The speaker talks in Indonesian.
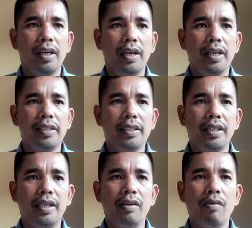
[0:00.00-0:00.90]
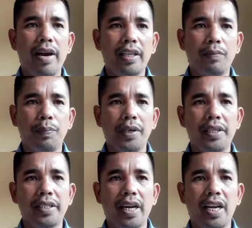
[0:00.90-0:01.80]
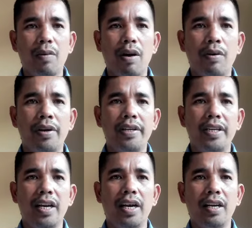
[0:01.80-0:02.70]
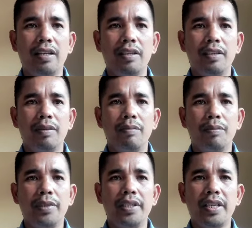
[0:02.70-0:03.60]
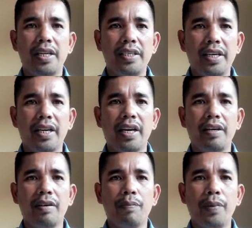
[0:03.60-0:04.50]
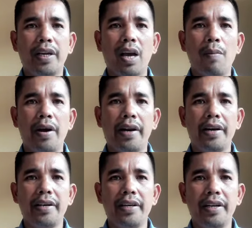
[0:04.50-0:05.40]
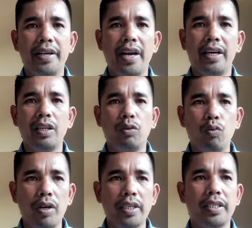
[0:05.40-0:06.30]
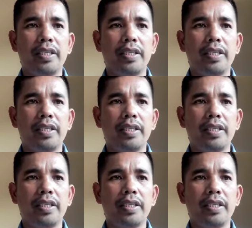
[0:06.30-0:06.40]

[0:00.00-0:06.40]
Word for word: angel White percaya bahwa dia menyajikan pekabaran yang ditulis